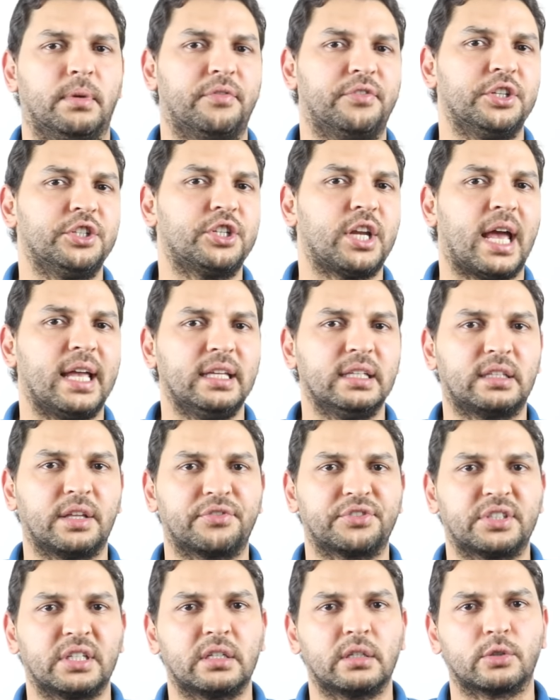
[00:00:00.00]
مفيش اي
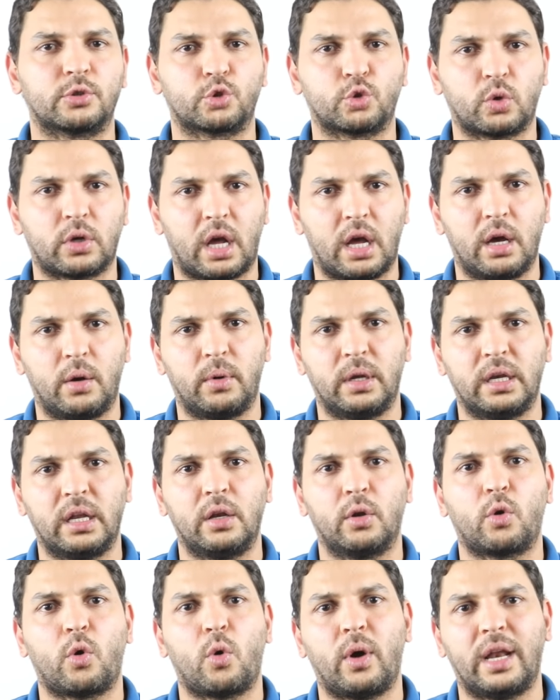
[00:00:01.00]
تفسير للسرعه ولا
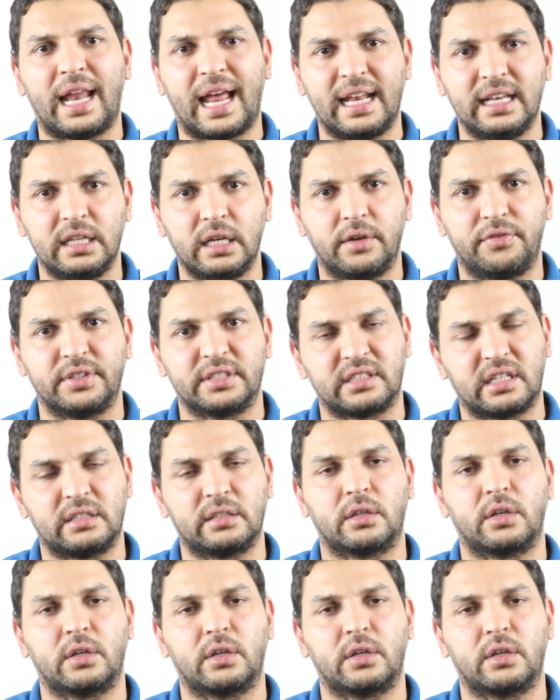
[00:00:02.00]
للقوه العاليه في ازاله